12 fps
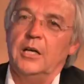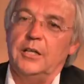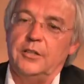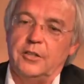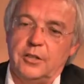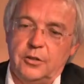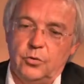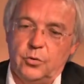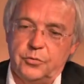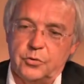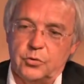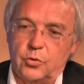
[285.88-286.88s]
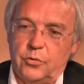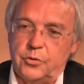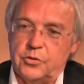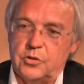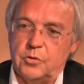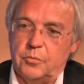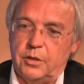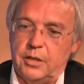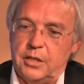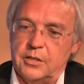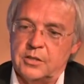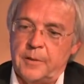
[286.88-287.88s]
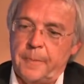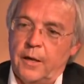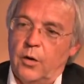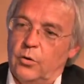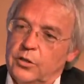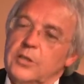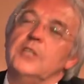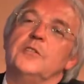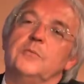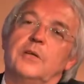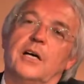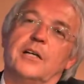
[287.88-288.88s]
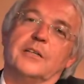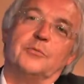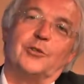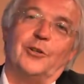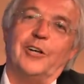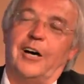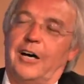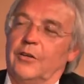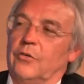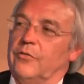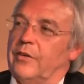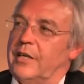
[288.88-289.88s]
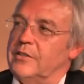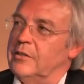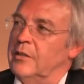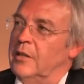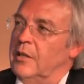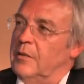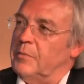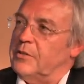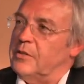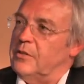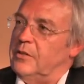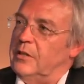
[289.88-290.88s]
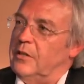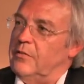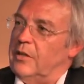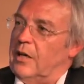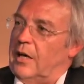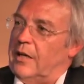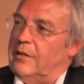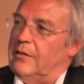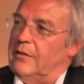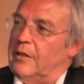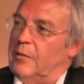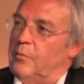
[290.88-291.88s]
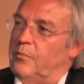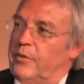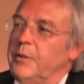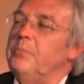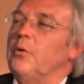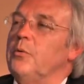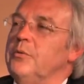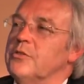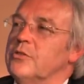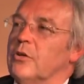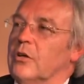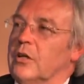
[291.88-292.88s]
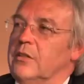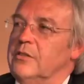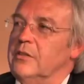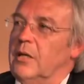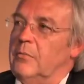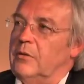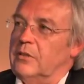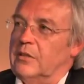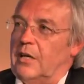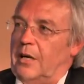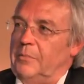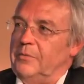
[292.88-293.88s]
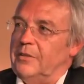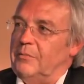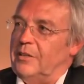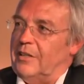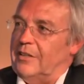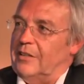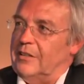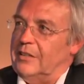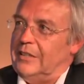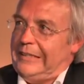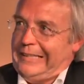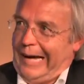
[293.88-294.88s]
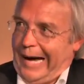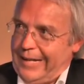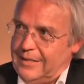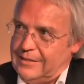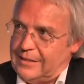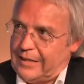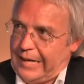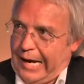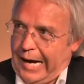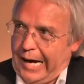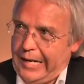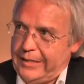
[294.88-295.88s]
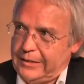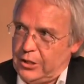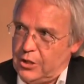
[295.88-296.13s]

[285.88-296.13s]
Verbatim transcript: in den Innenhof des Kurfürstlichen Palais. Und in diesem Jahr in besonderer Art und Weise präsentieren wir einen der weltberühmtesten Organisten, Cameron Carpenter, mit einer digitalen, sakralen